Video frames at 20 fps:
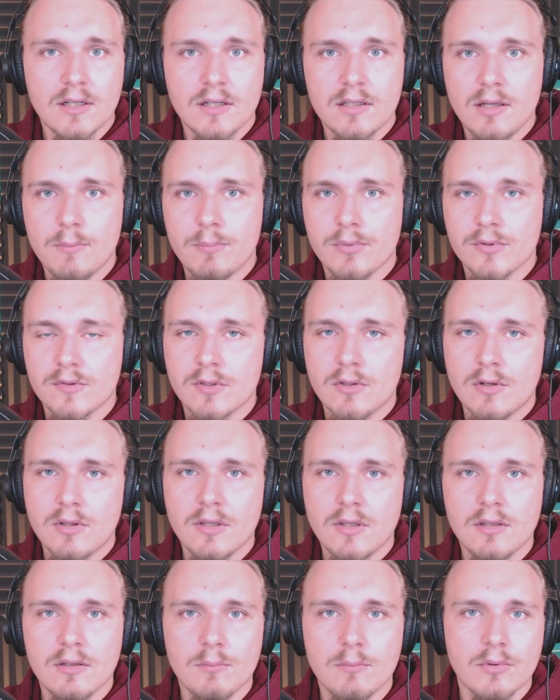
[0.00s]

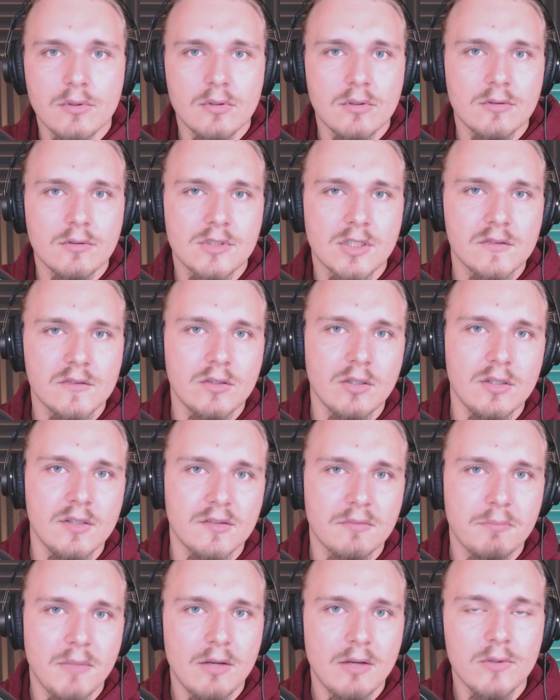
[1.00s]
niepozorny, bo często
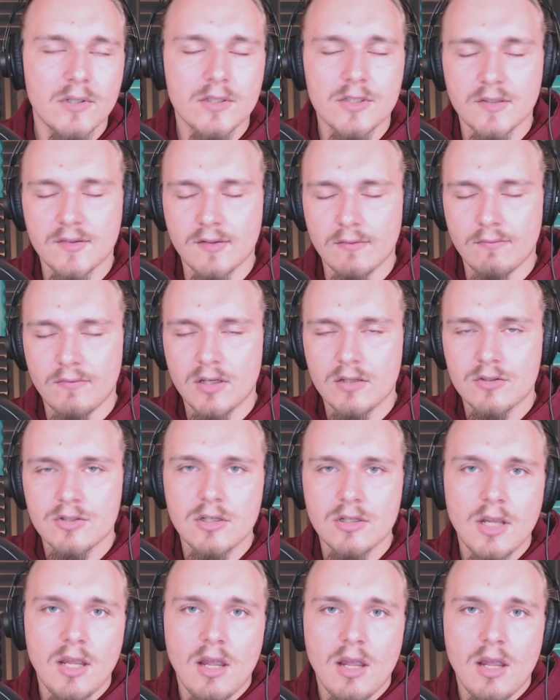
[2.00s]
jest mały, czasem większy,